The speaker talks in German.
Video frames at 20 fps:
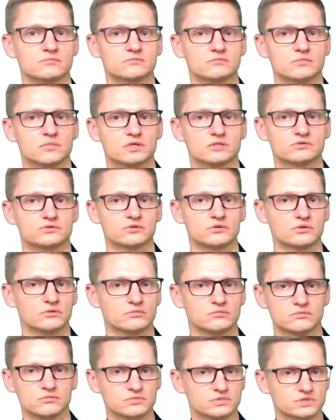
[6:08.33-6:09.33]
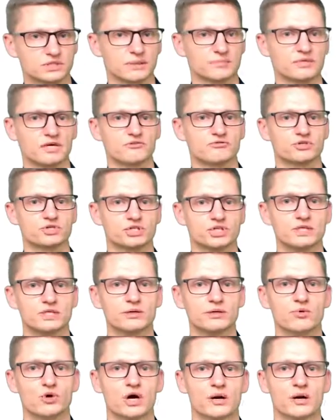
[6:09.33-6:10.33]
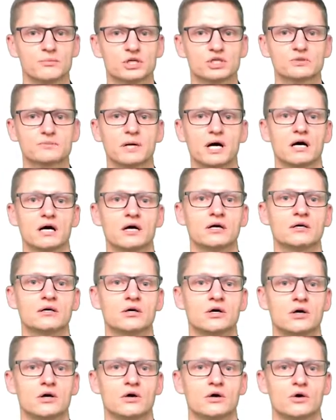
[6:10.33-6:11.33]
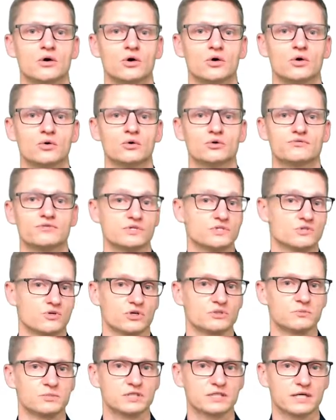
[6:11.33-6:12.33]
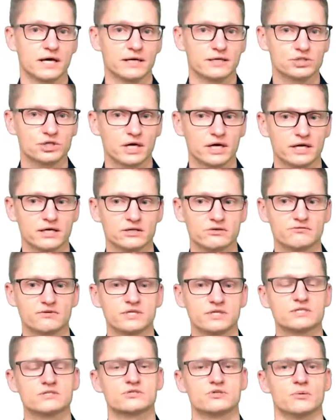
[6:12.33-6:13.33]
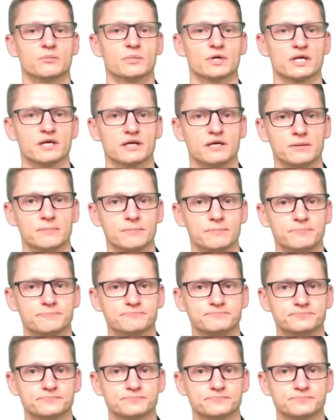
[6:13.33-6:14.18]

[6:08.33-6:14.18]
Also es gibt ja verschiedene Programmiersprachen und wie soll ich mich da entscheiden, welche soll man da nehmen?